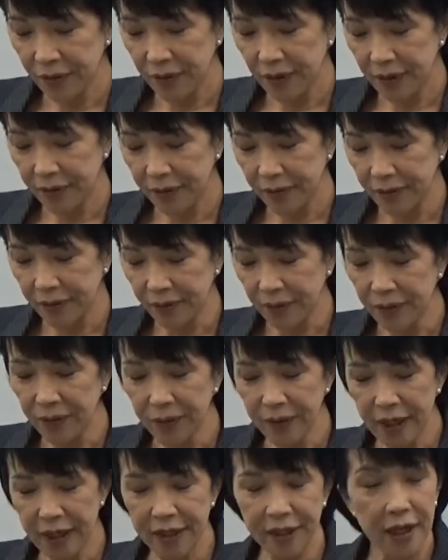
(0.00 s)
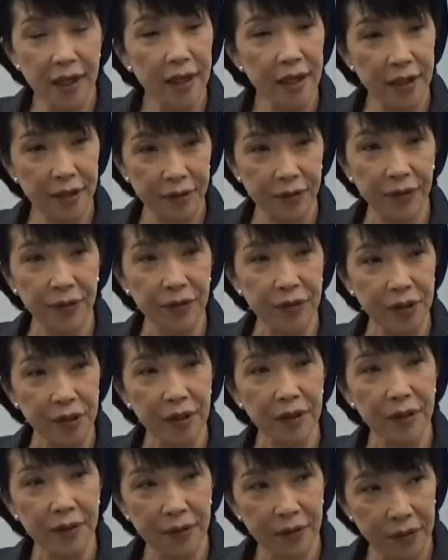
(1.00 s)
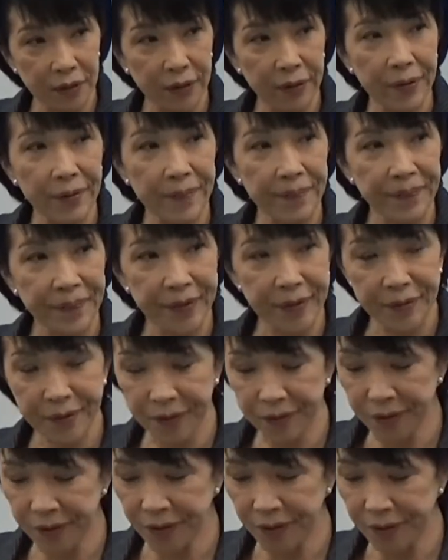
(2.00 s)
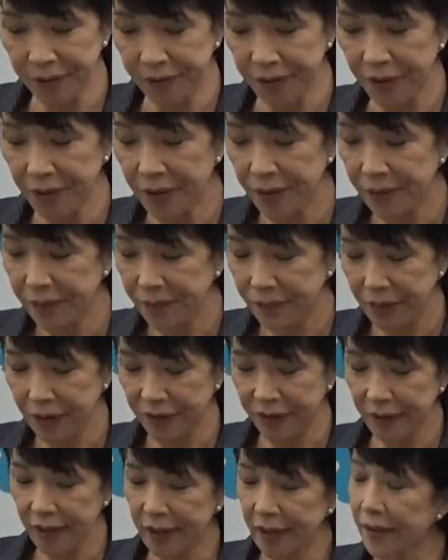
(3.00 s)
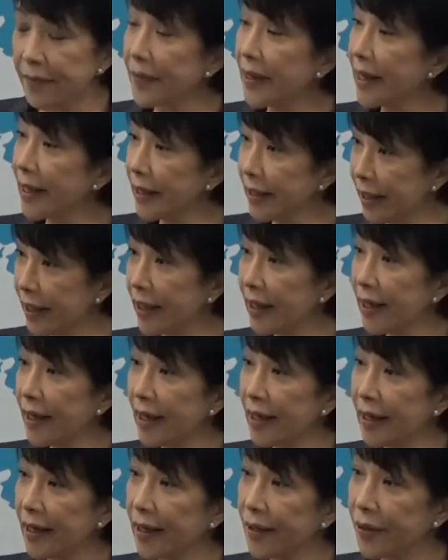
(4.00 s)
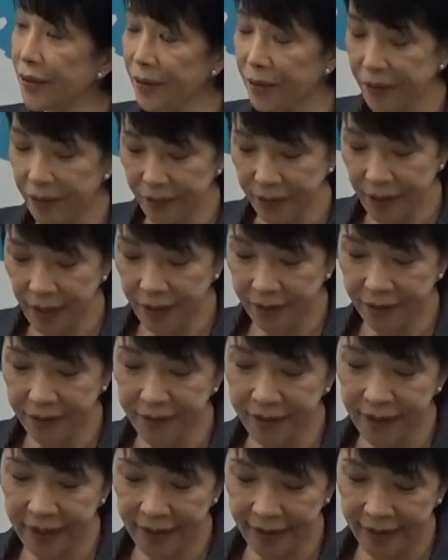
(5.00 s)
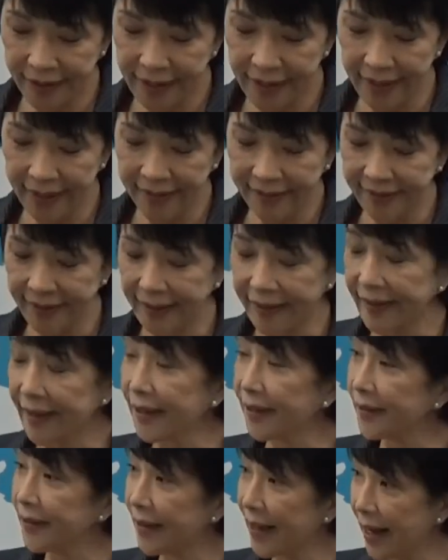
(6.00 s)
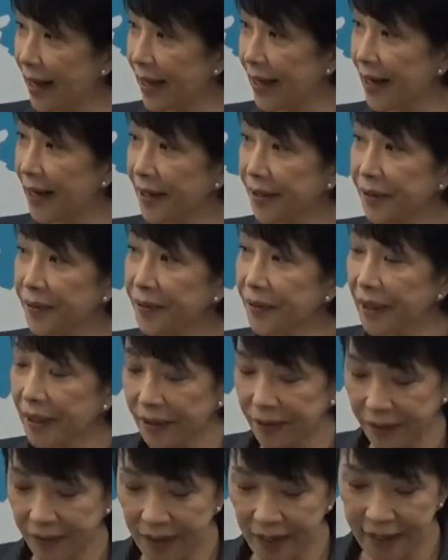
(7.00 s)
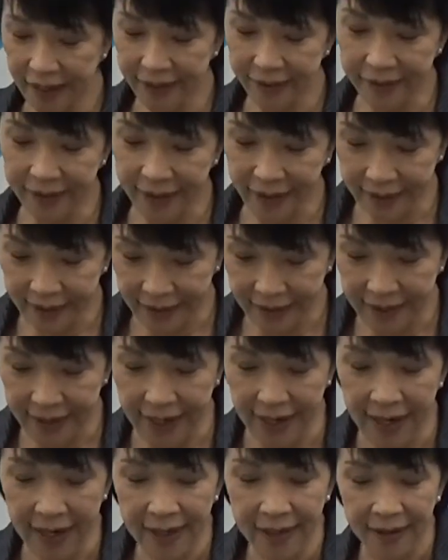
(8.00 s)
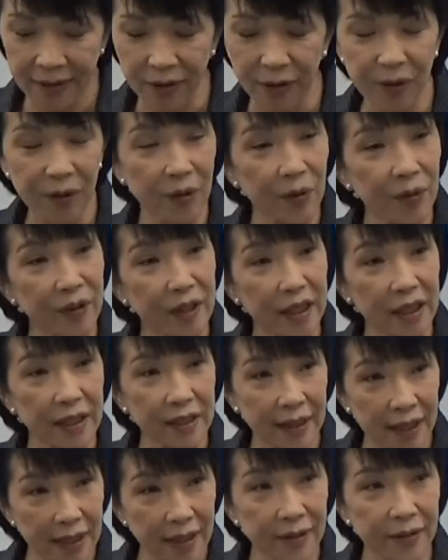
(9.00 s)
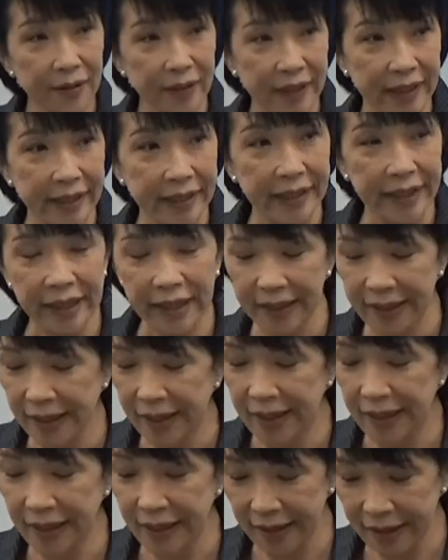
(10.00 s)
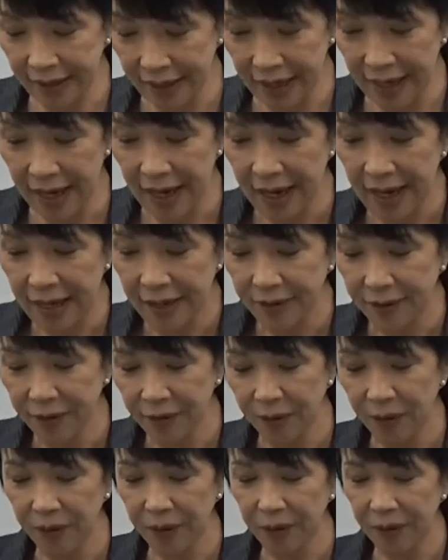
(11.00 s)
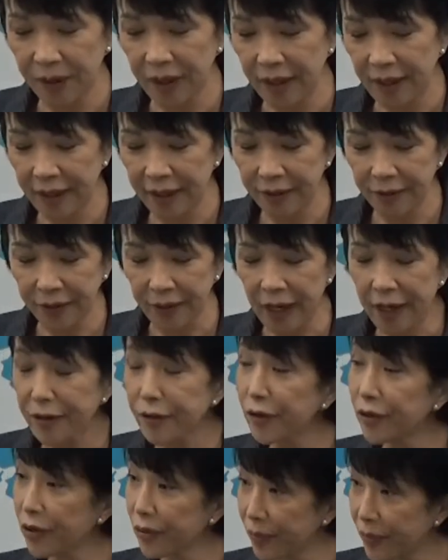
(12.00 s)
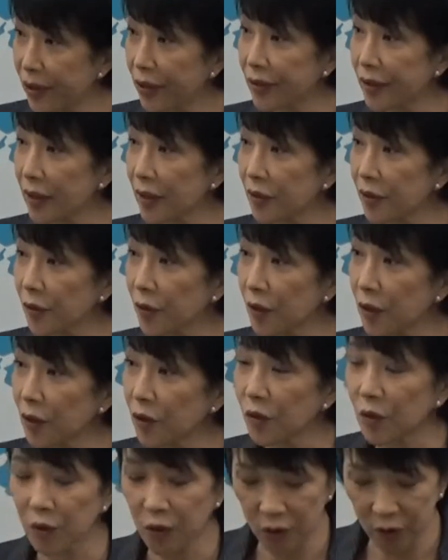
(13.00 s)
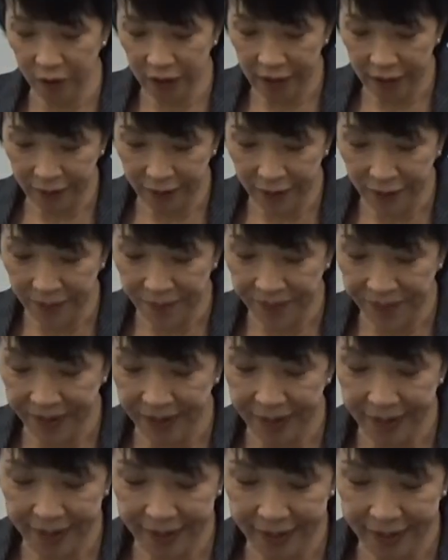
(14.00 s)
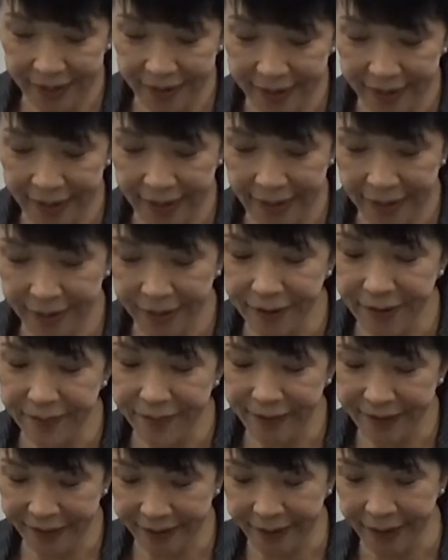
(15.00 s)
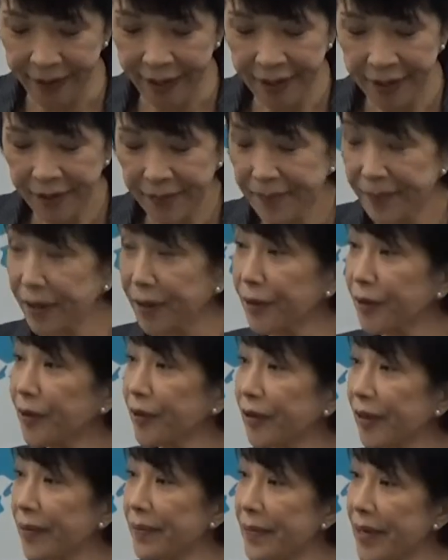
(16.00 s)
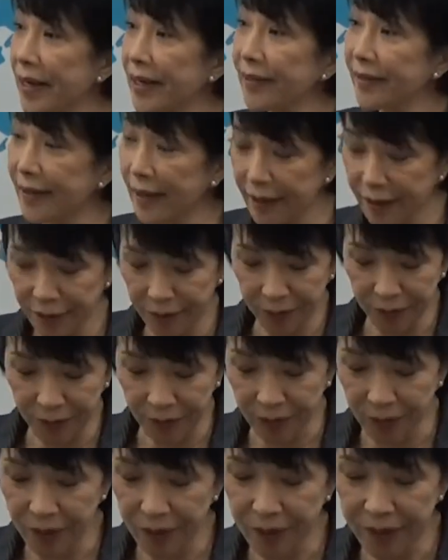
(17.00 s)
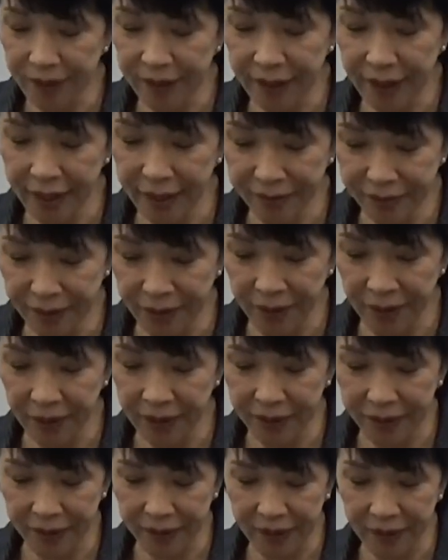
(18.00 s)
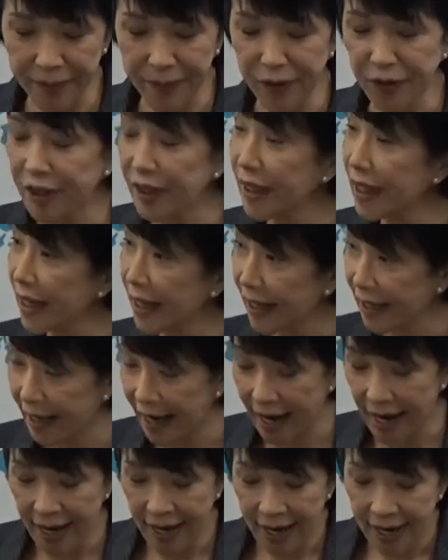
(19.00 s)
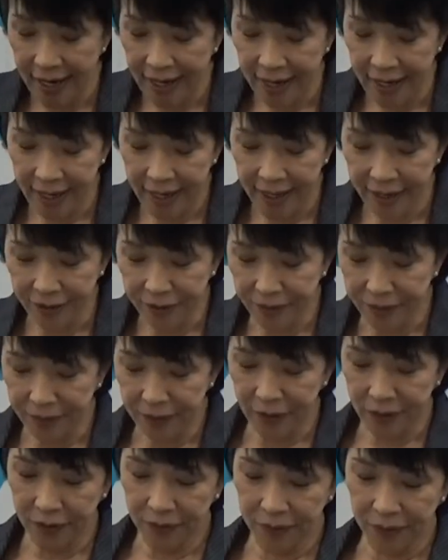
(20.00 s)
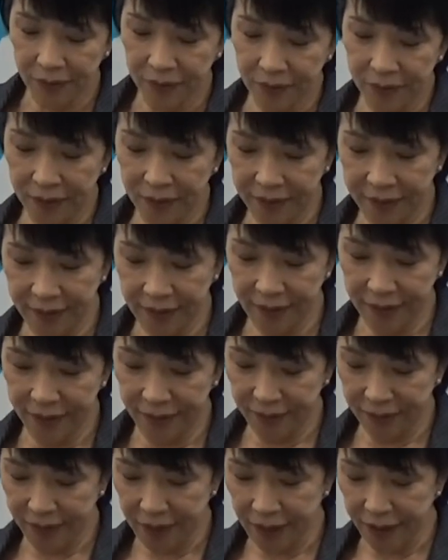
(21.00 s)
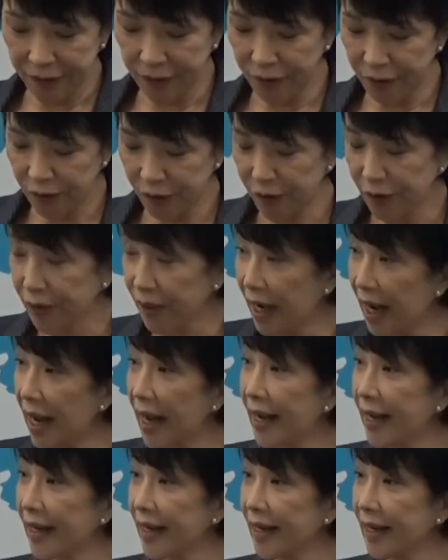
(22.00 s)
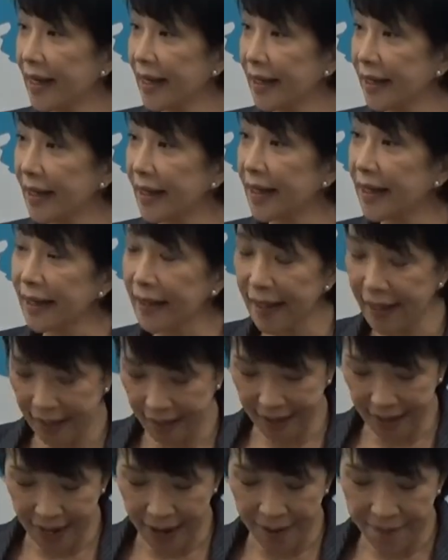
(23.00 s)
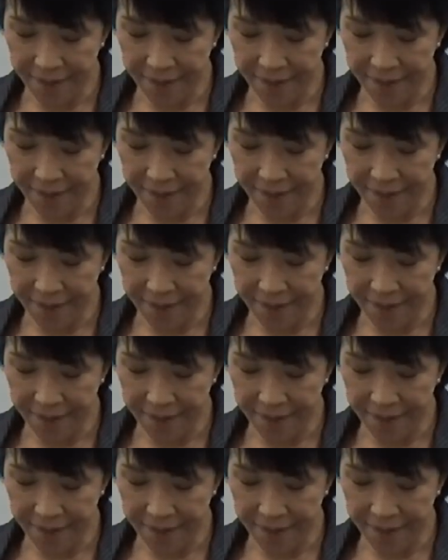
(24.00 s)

あの高齢社会の進行ということを見据えた場合に、えー、歩行が困難で在宅で介護を受けておられる方で投票に行きたいのに行けない方の投票機会の確保も非常に重要だと考えております。まあ、このため選挙の公正をあの保ちながら、えー、郵便等投票制度の拡充が、えー、できないか